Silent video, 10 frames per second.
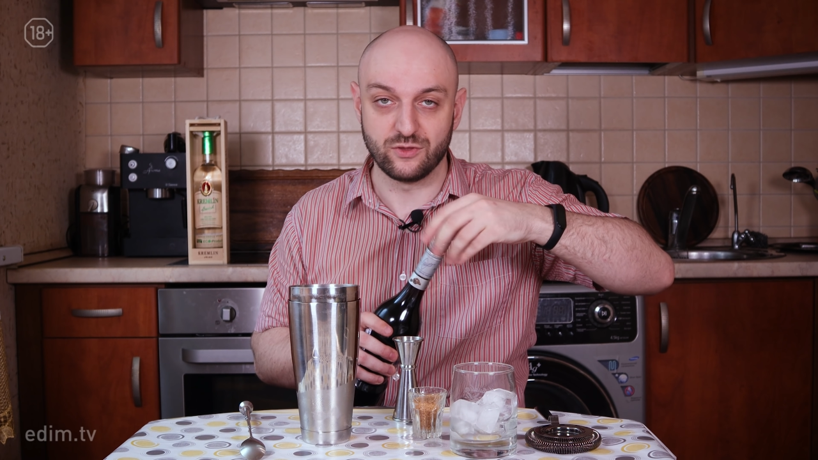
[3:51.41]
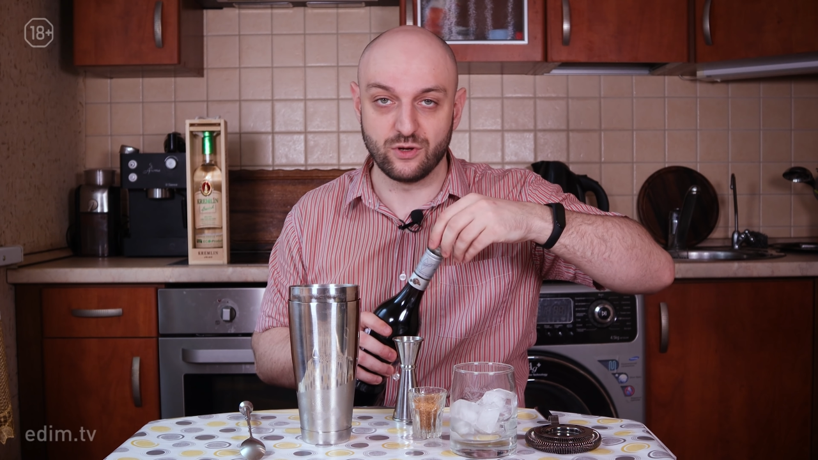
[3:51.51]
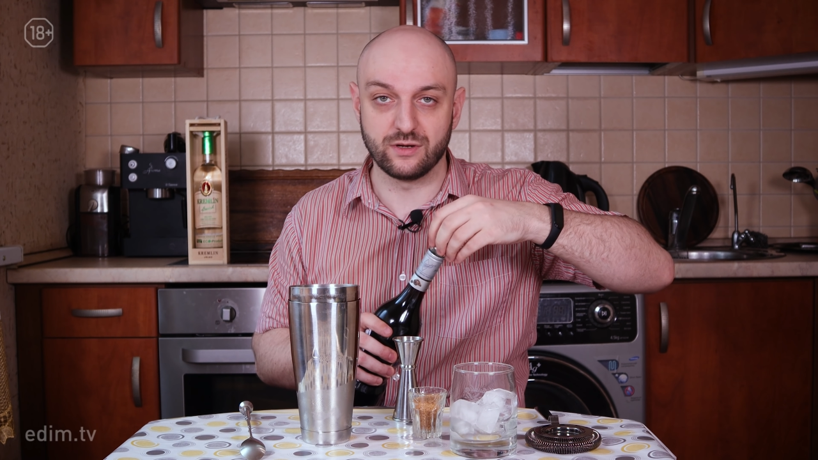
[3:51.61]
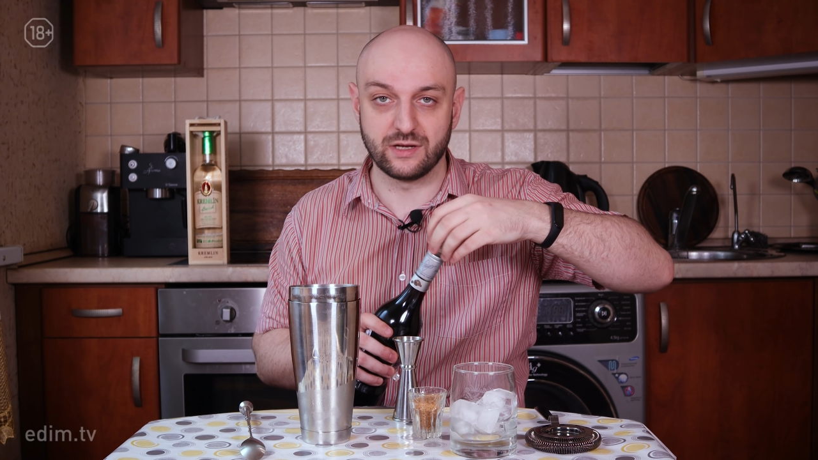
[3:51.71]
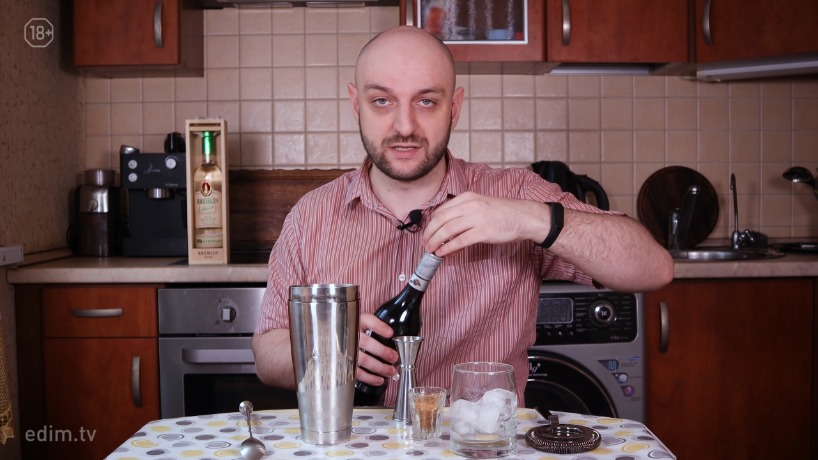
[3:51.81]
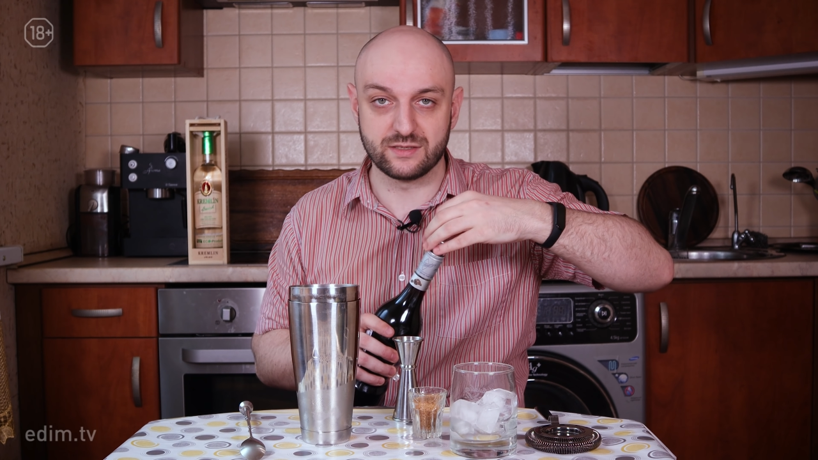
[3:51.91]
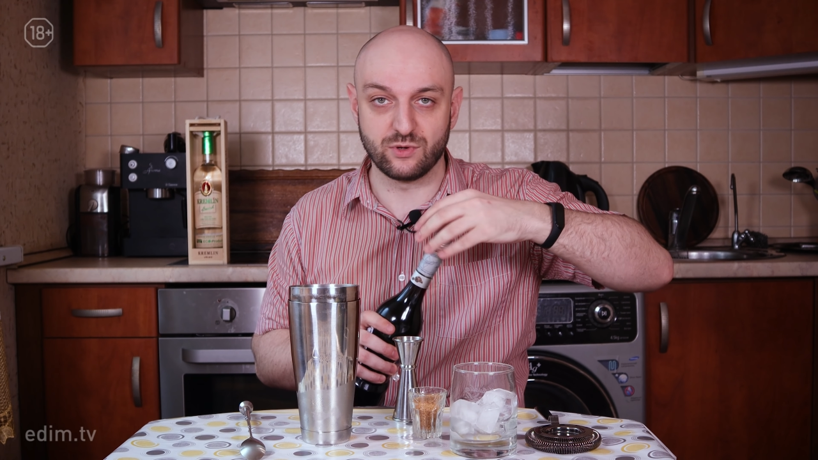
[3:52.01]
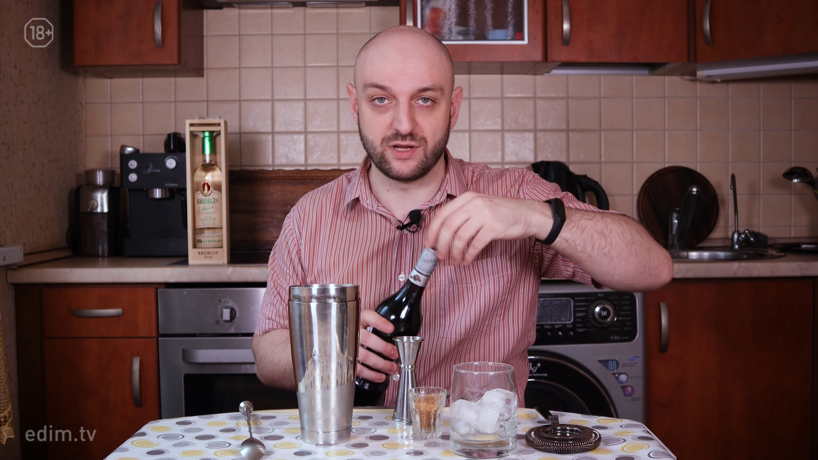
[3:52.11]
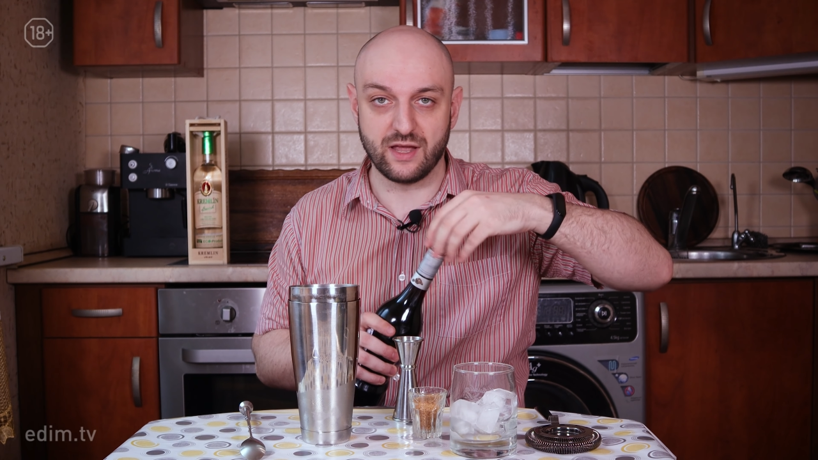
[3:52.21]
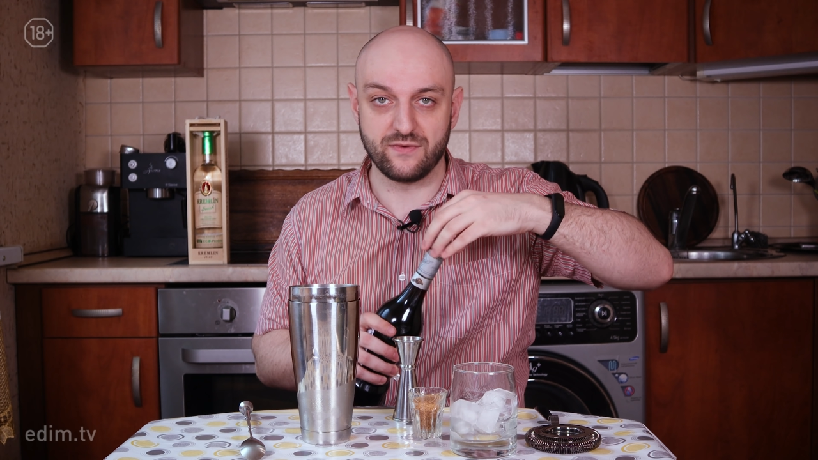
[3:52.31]
но гораздо
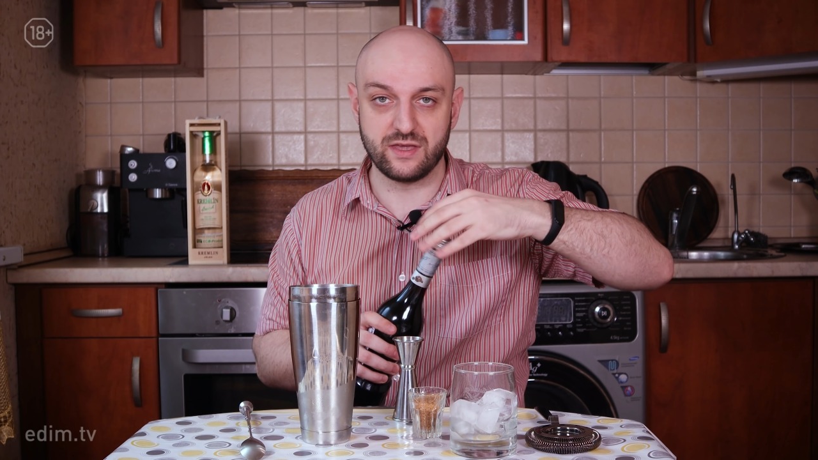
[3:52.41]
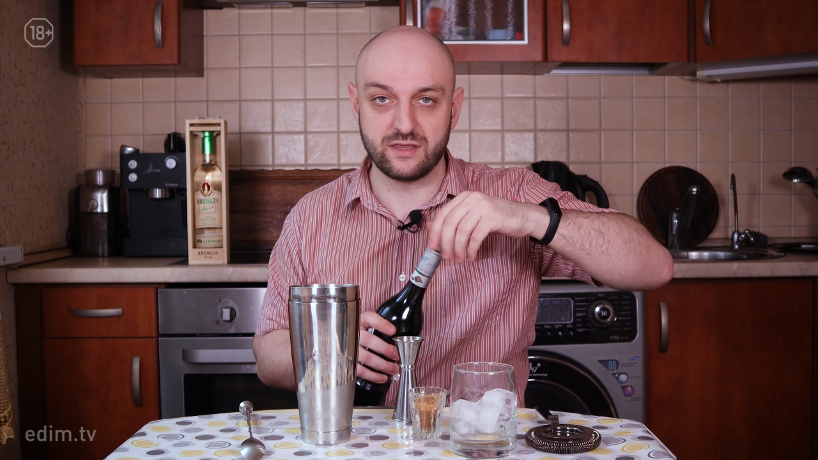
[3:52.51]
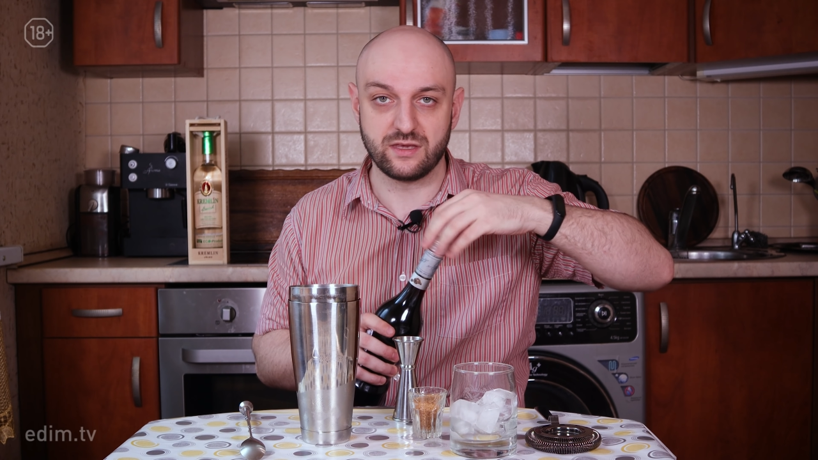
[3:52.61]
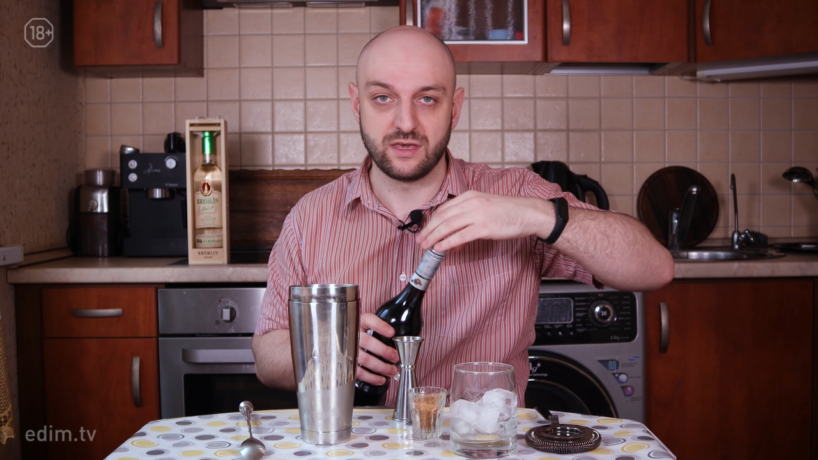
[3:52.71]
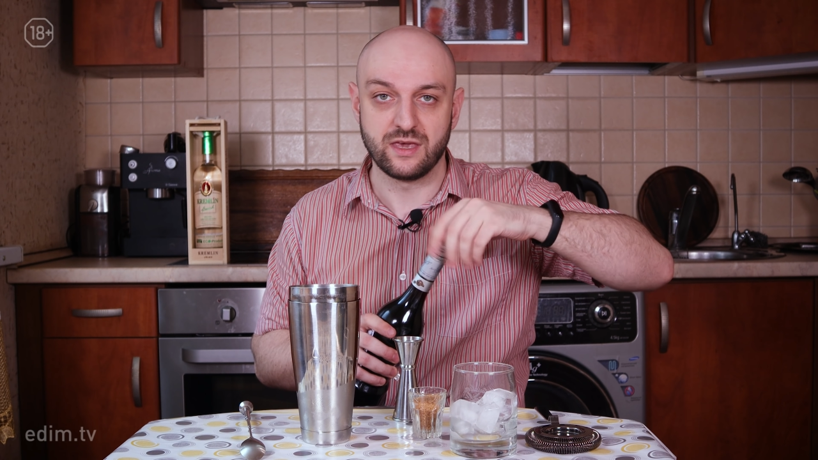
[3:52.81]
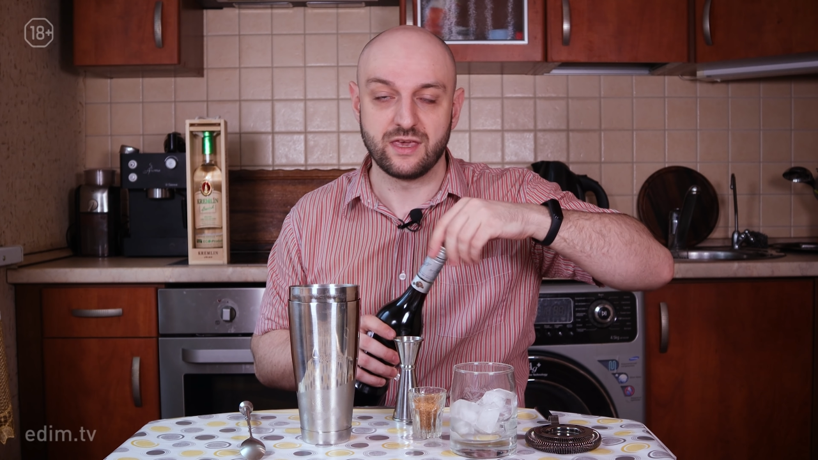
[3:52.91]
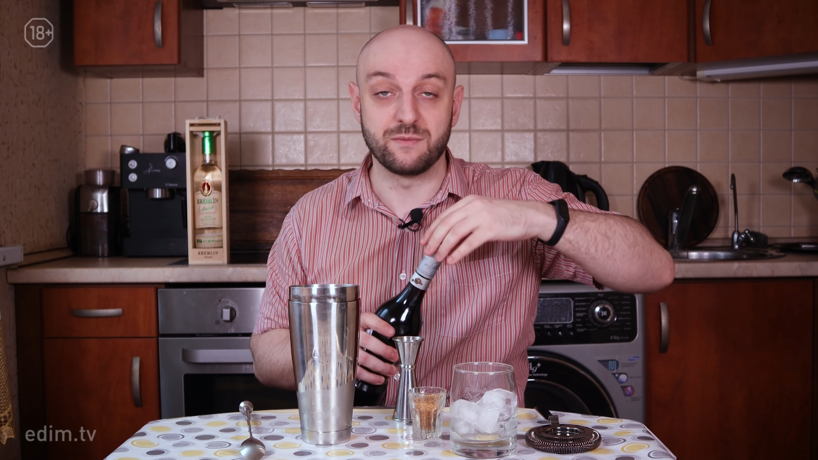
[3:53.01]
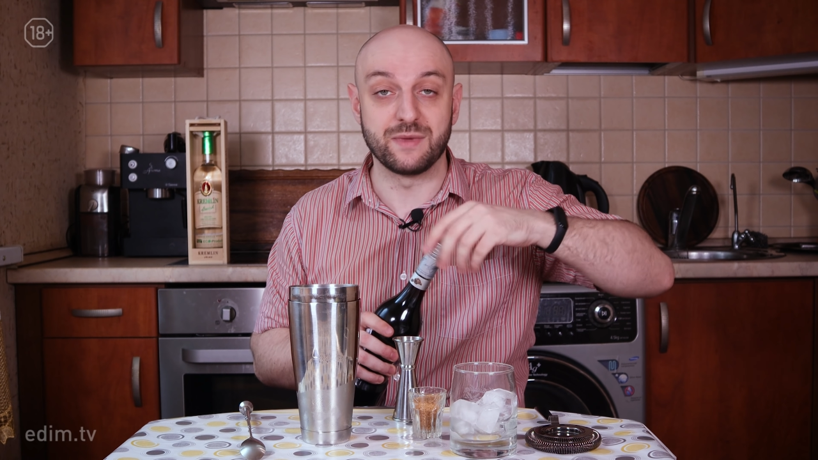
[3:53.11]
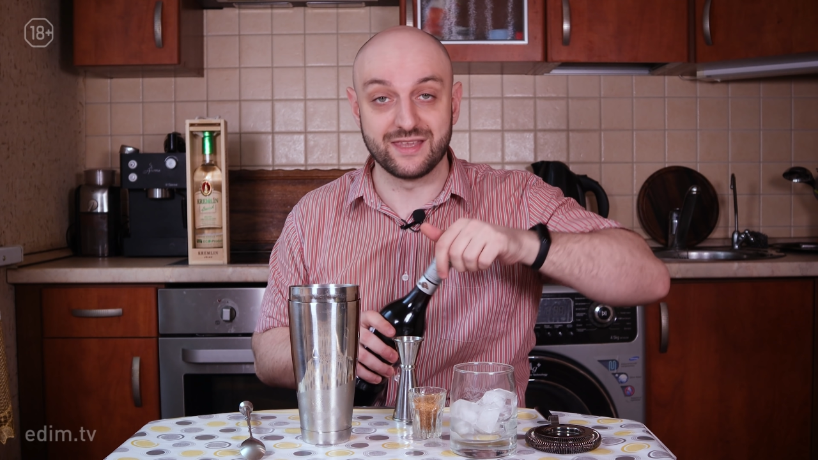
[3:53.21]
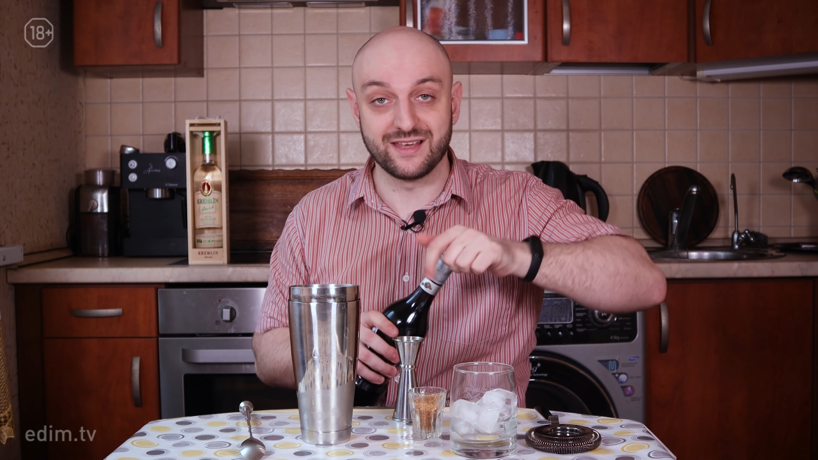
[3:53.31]
более кофейный
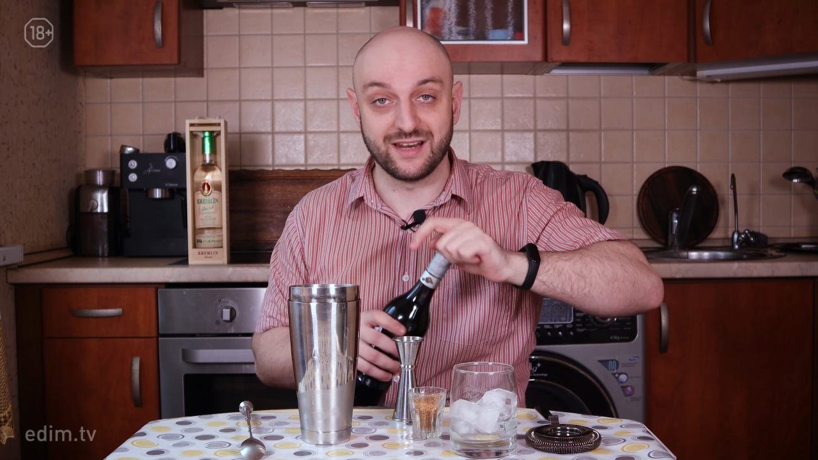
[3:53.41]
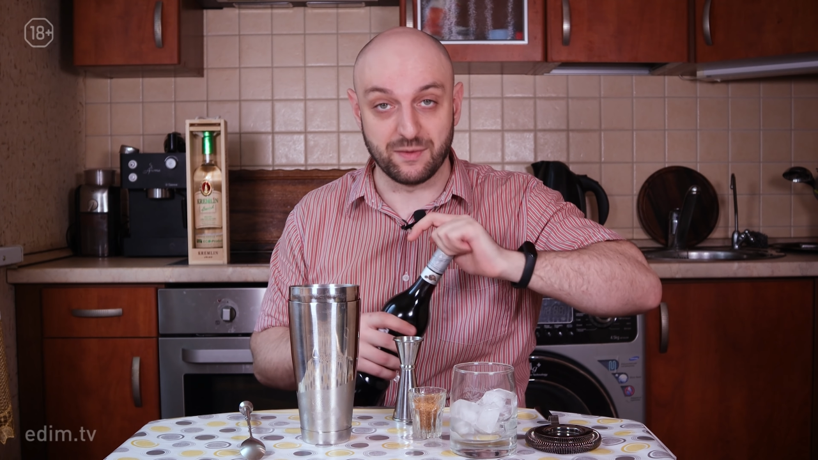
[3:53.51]
и менее